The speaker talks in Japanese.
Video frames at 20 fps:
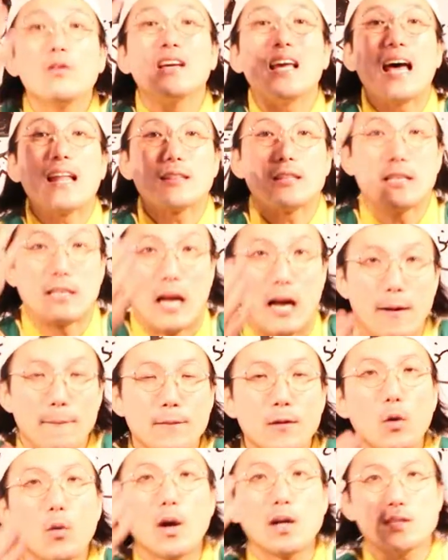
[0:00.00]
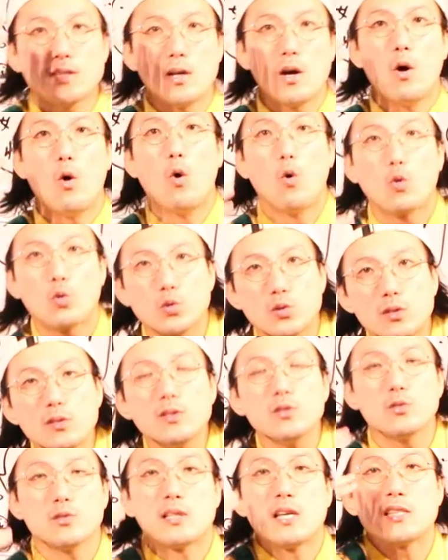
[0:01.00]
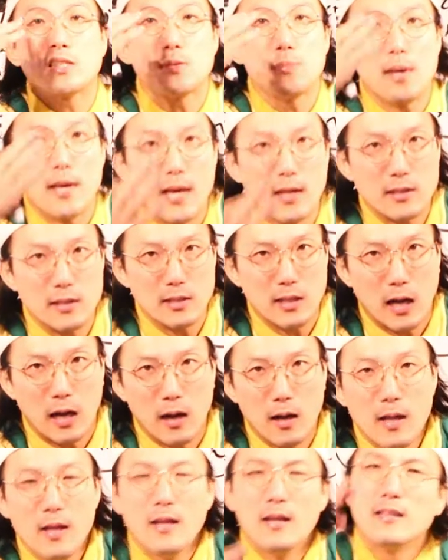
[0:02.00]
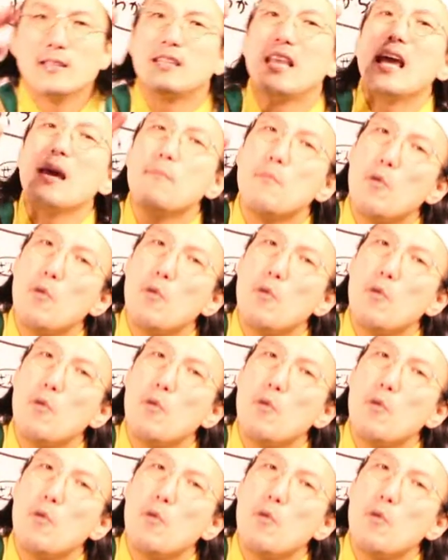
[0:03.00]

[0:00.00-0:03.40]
をやってた。で、おかっちはお薬の説明やってた。で